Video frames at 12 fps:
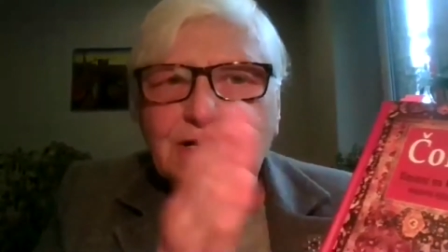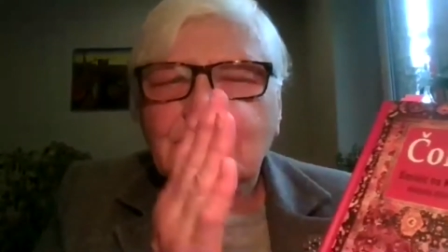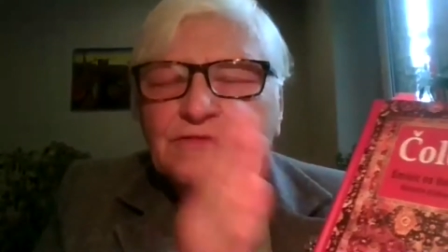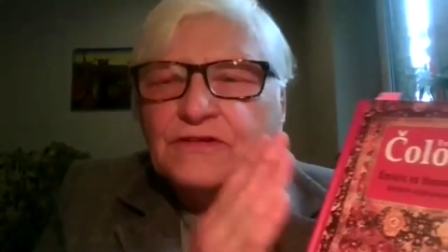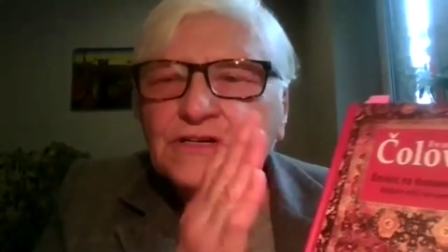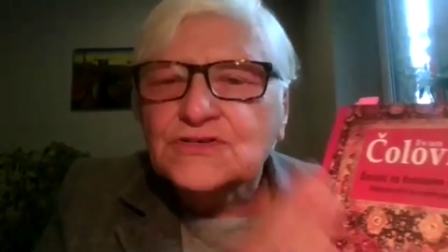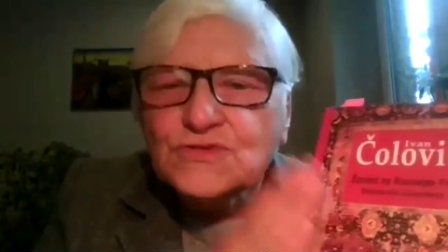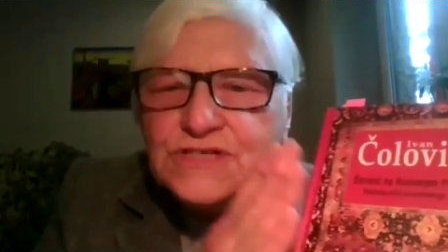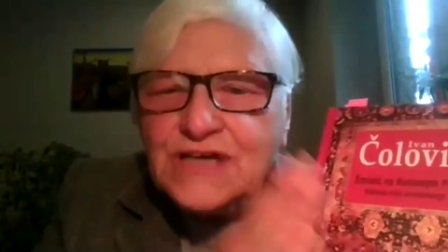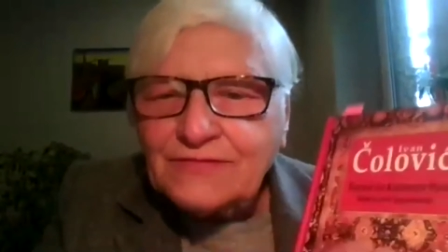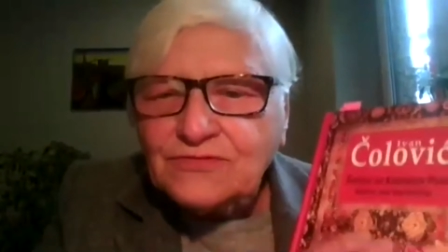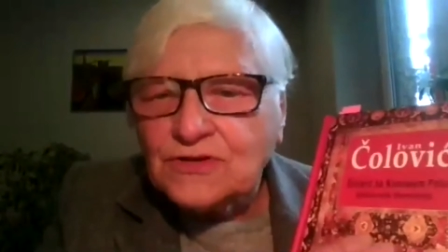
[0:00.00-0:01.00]
Książka, do
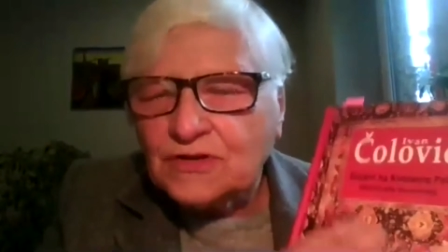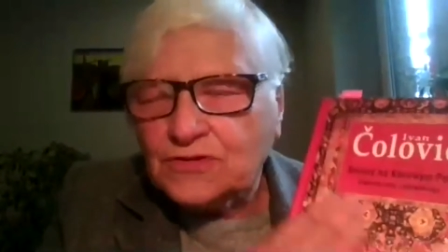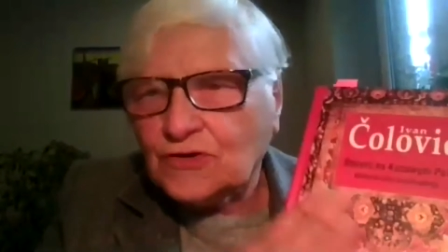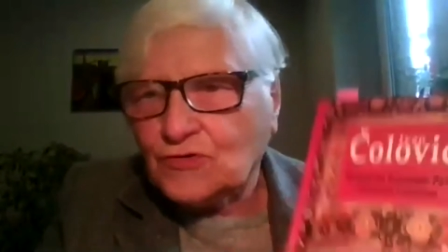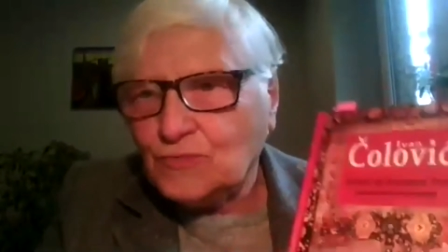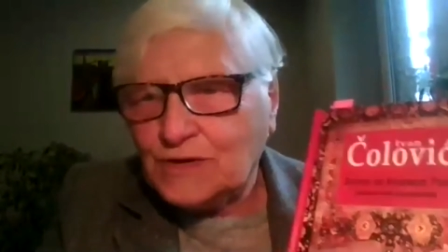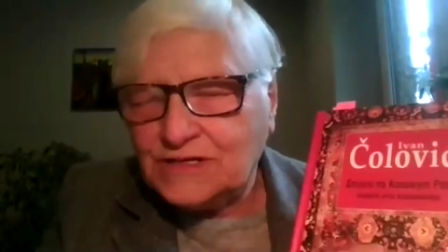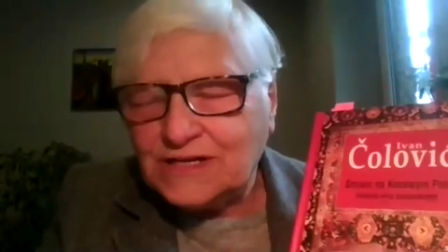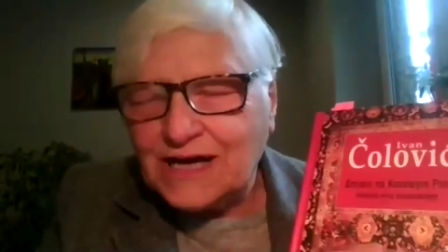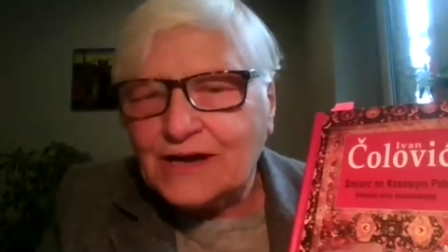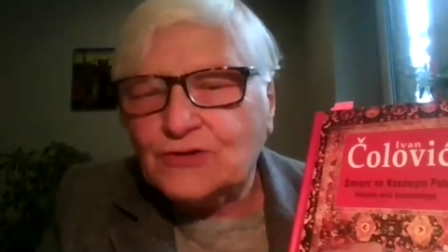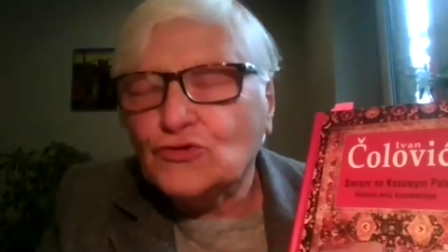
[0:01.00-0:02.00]
której przeczytania
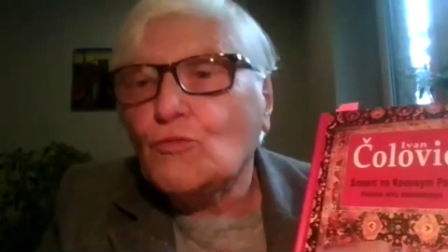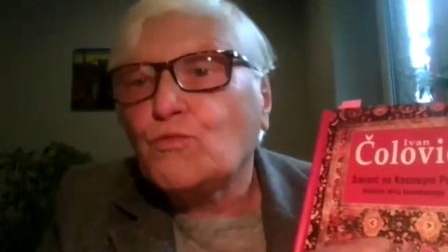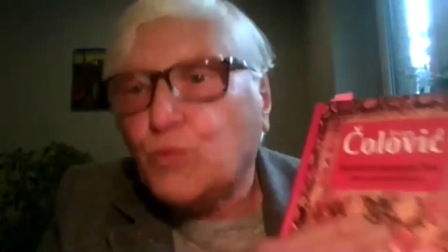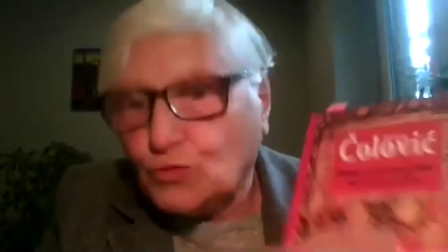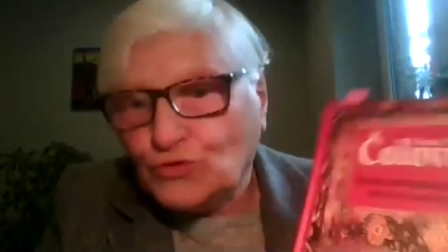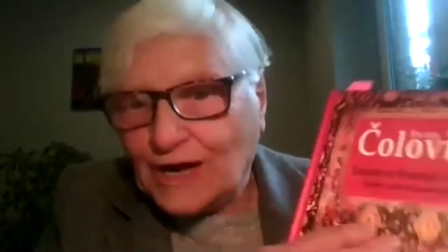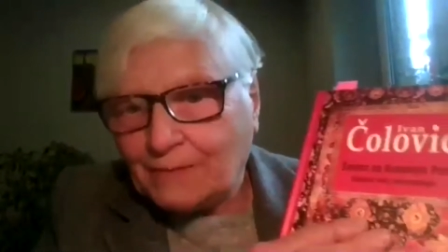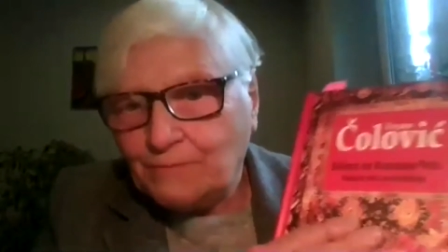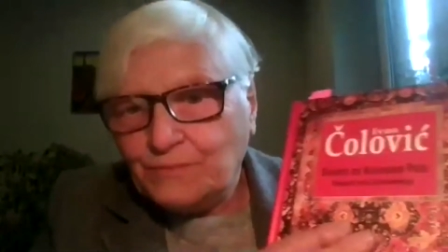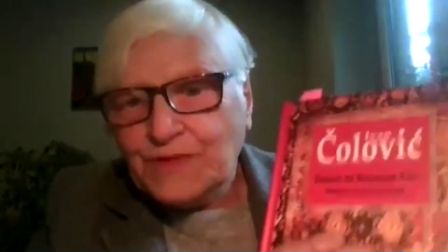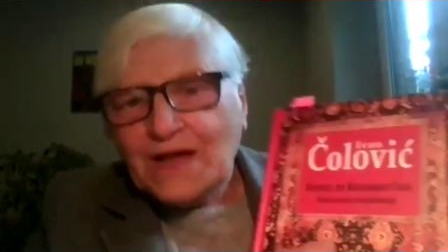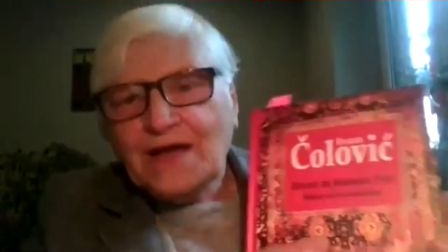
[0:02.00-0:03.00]
Państwa zapraszamy,
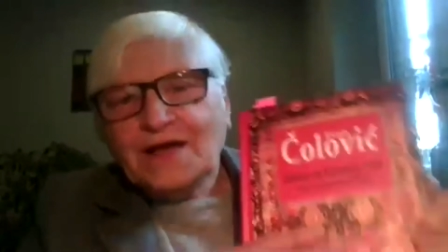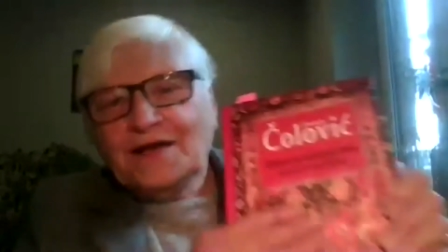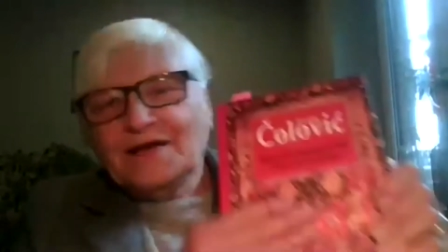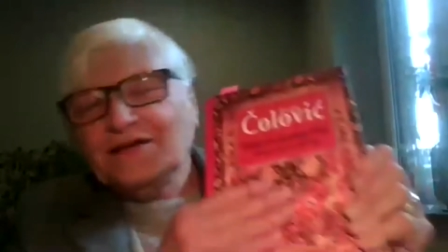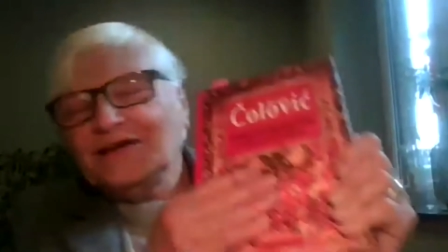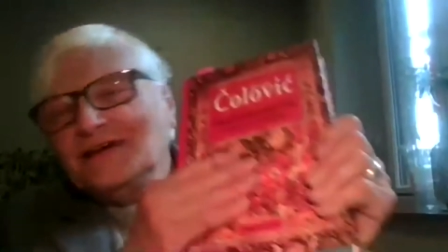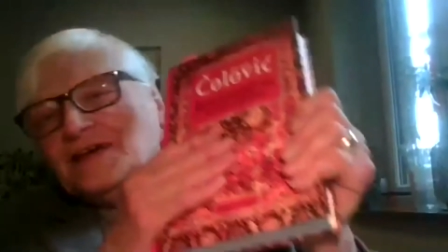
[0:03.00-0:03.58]
była ciężka